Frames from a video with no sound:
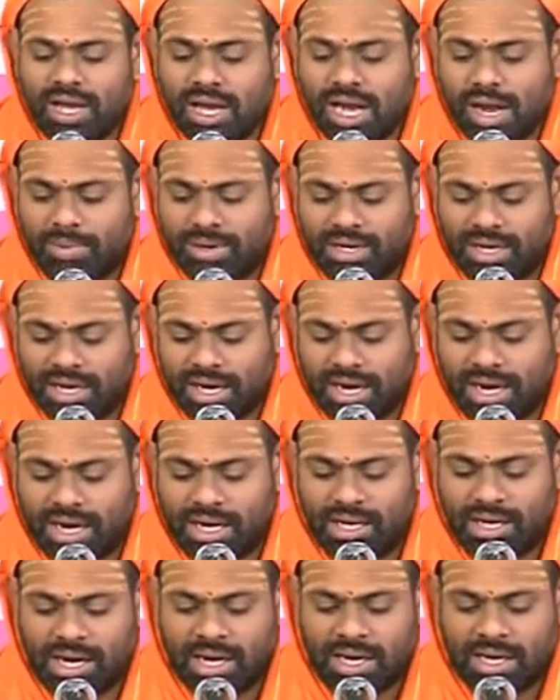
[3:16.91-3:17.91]
కాబట్టి ఇక్కడ
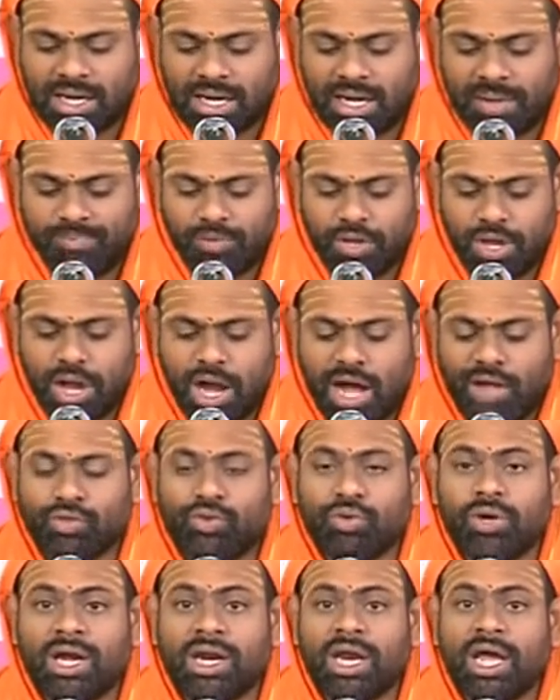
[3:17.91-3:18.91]
ఏంటనంటే
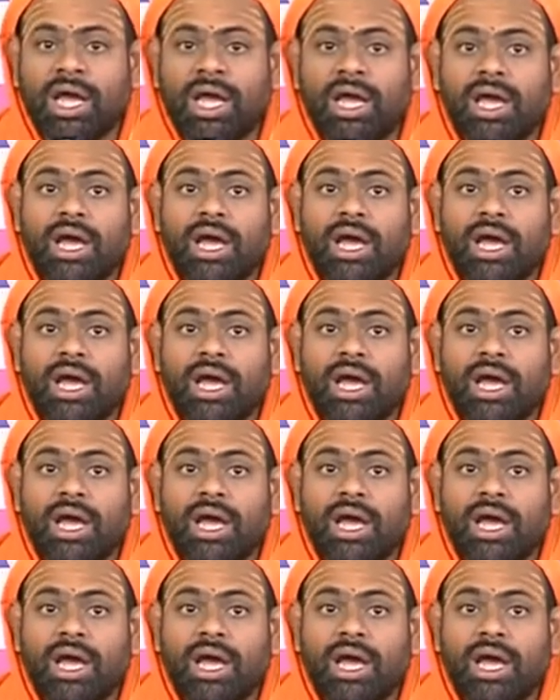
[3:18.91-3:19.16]
అందుకనే